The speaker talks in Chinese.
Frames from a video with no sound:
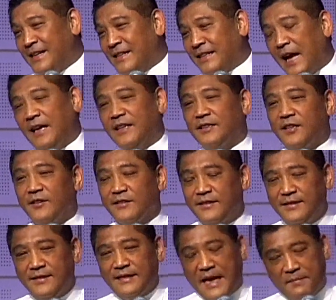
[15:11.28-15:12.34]
他那时候
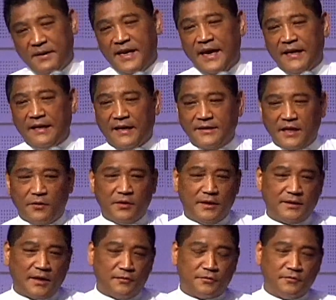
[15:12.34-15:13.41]
是台北灵粮堂教会的
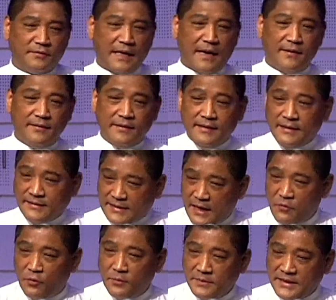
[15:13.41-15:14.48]
小组长，在
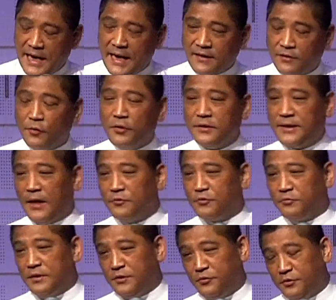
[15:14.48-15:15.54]
我们家都有小
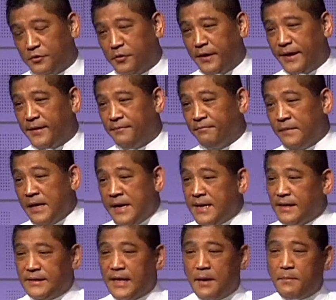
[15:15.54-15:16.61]
组的聚会，
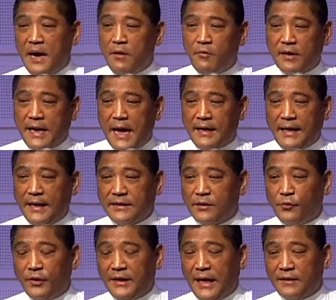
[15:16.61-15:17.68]
你知道吗？我刚开始
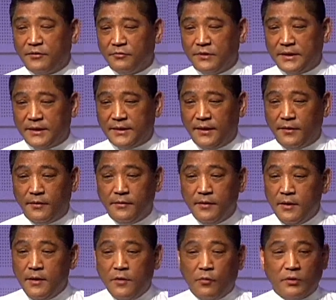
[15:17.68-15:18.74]
回家住的时候，
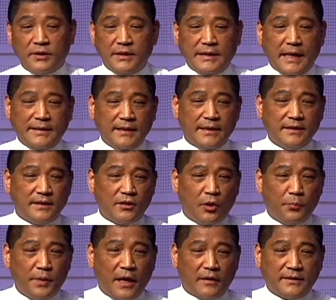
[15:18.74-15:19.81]
我实在是很受
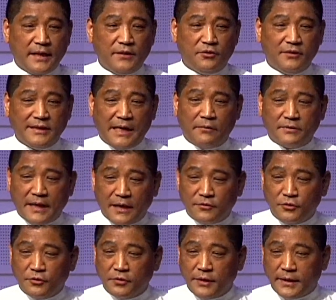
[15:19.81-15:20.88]
不了这一群在我家
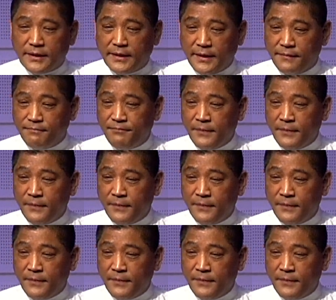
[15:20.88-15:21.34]
聚会的人。